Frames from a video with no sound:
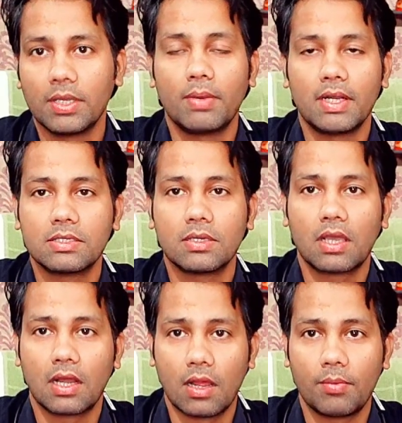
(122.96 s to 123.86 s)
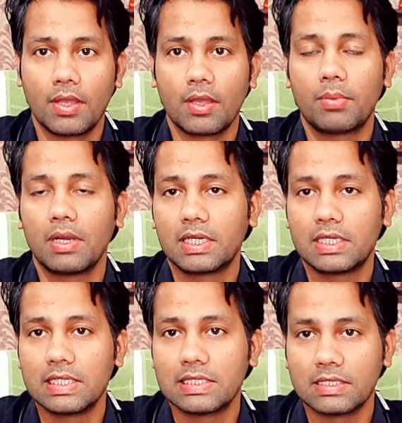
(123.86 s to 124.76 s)
ये मेडिसिन ख़राब है
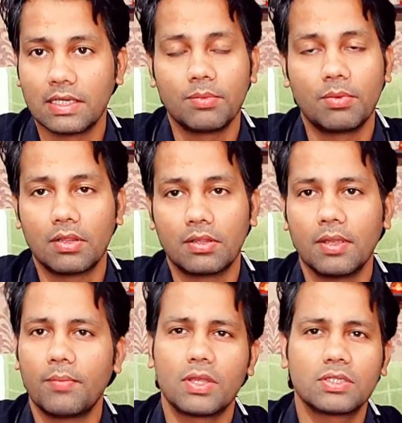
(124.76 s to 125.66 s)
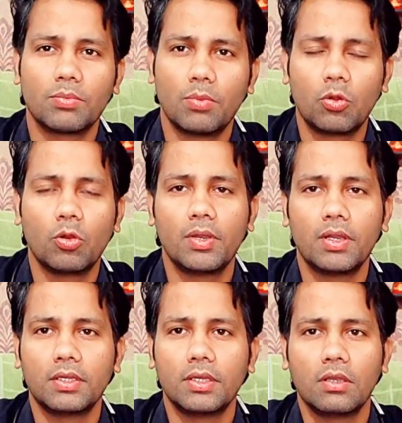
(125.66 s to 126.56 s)
प्लेटलिस्ट नहीं बढ़ती हैं ऐसा बिल्कुल भी
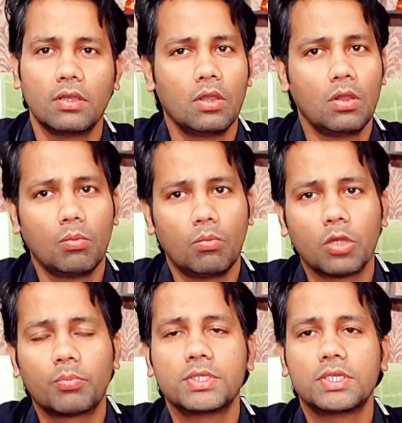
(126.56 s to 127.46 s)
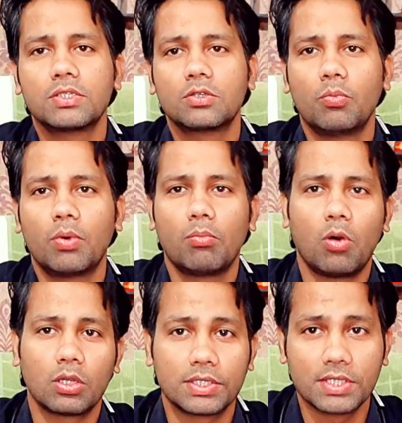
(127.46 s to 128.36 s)
नहीं है बहुत पेशेंट्स के ऊपर
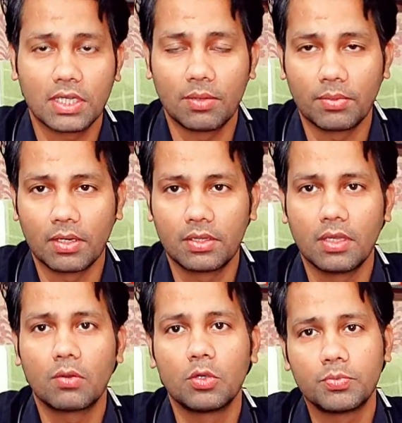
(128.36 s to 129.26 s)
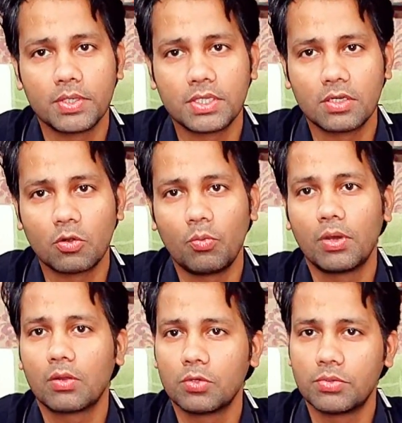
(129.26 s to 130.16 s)
बहुत अच्छा काम करती है कुछ पेशेंट के
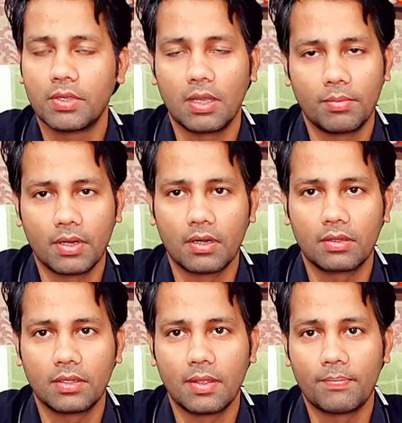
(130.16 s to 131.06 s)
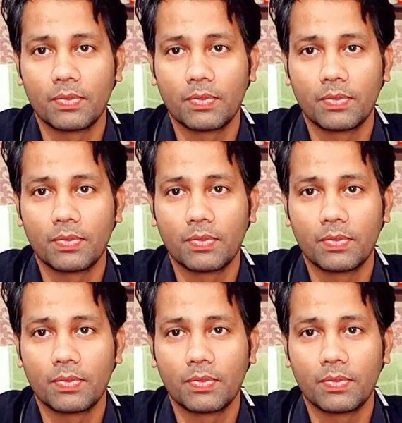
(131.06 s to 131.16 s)
ऊपर कुछ भी काम नहीं करती है